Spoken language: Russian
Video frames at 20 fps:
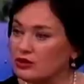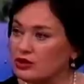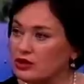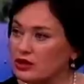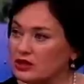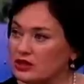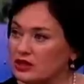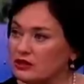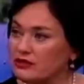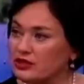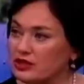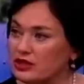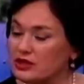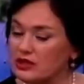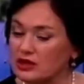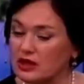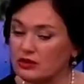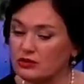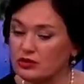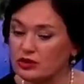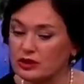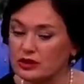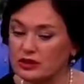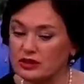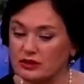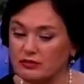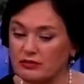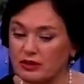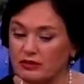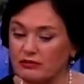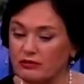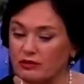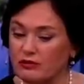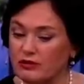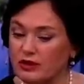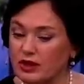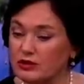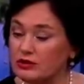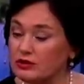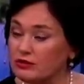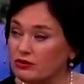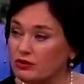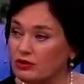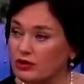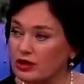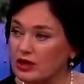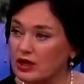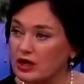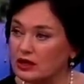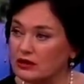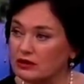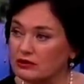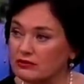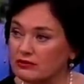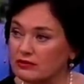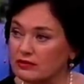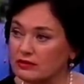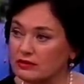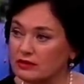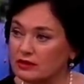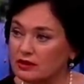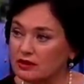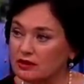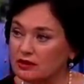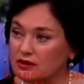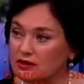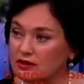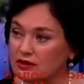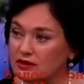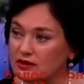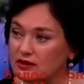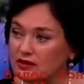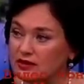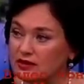в хулиганов. И во взрослой жизни, к сожалению,